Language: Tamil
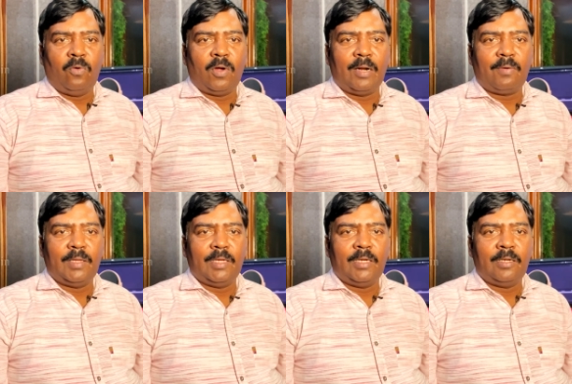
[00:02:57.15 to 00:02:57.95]
உங்களுக்கு
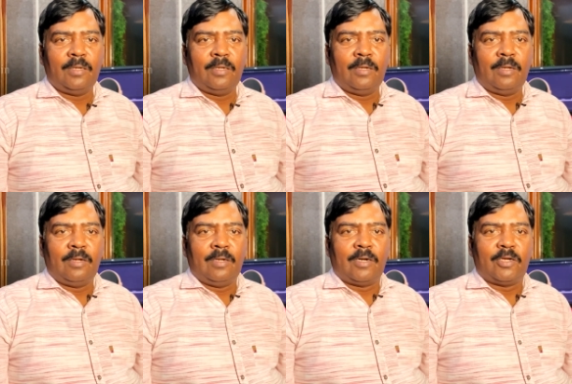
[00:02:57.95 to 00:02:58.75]
வந்து
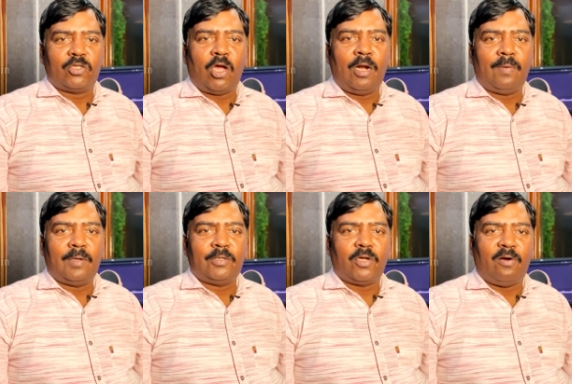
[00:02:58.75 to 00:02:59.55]
ரிசால்வ்
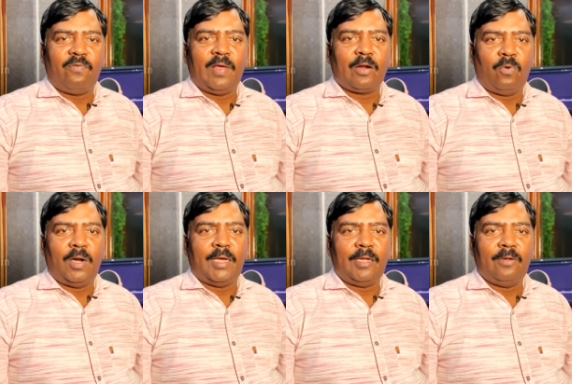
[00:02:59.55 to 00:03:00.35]

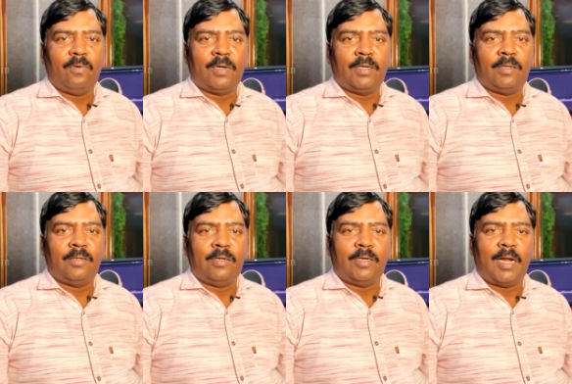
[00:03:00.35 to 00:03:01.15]
சாஃப்ட்வேர்க்குள்ளே ஒரு
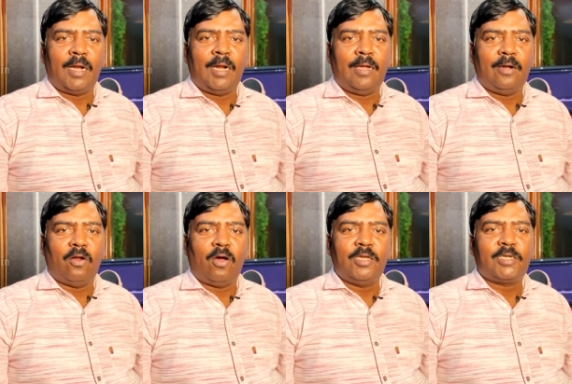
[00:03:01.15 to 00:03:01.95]
நல்ல
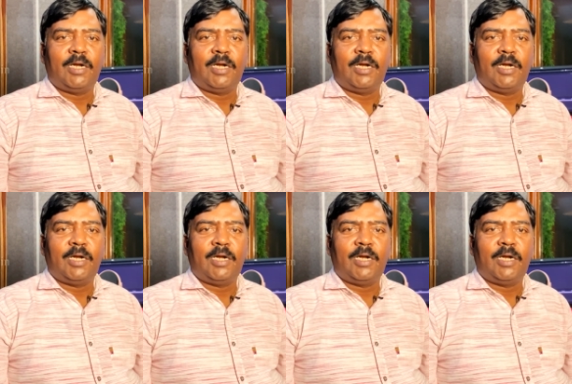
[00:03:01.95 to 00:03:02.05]
நாய்ஸ்